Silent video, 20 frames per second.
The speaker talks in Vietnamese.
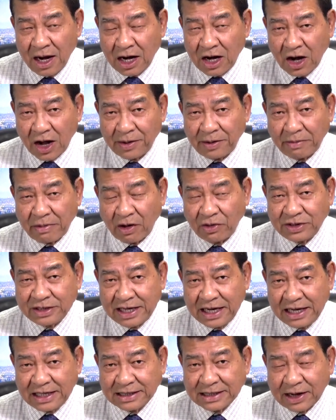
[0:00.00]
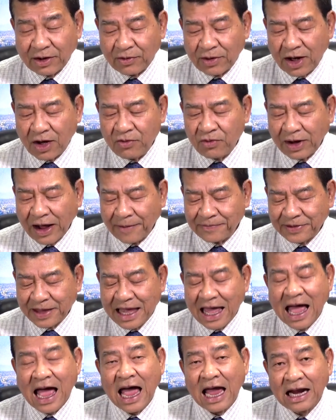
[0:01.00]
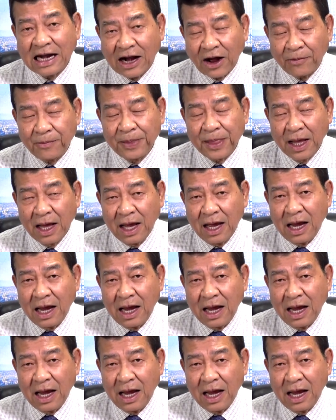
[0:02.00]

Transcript: nói với báo chí rằng ông cảm thấy hài lòng